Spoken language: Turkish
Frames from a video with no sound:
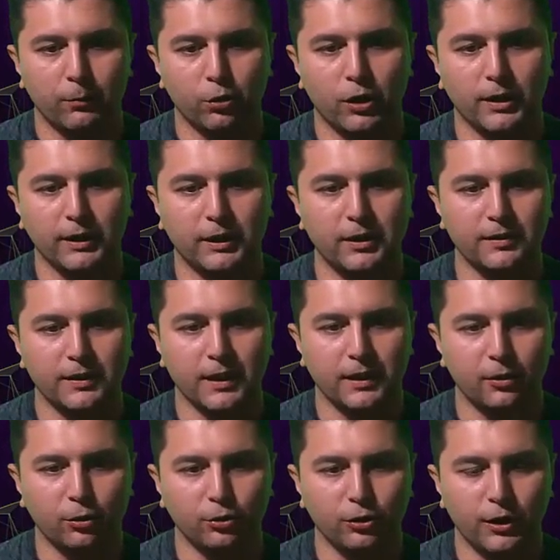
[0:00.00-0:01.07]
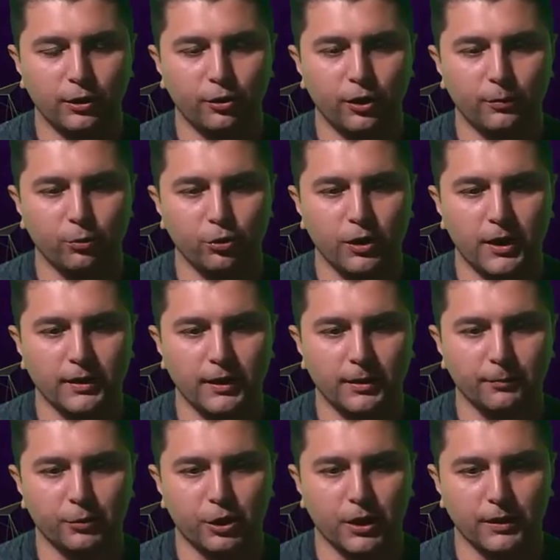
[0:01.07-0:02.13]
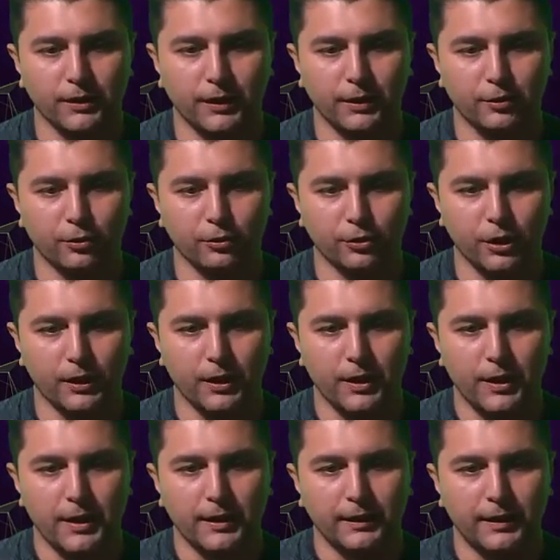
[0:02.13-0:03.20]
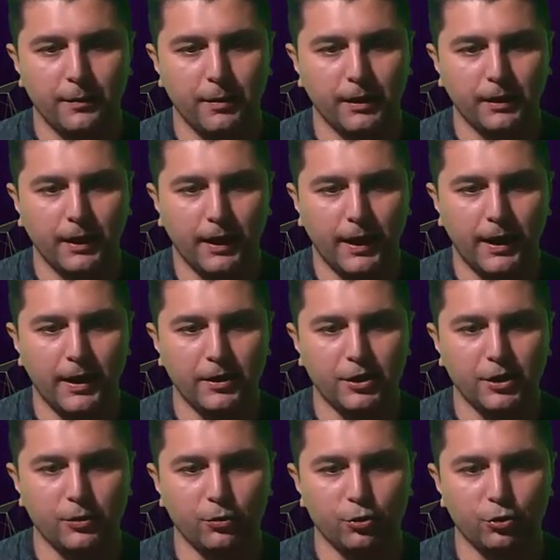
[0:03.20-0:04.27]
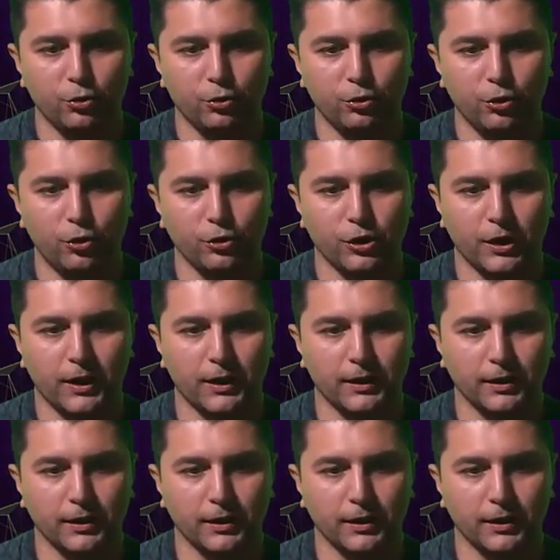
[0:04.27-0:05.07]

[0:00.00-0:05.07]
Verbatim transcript: E burada ikizkenar olduğuna göre bunlar da 60'ar derece olacak. Demek ki EC uzunluğu ne olacak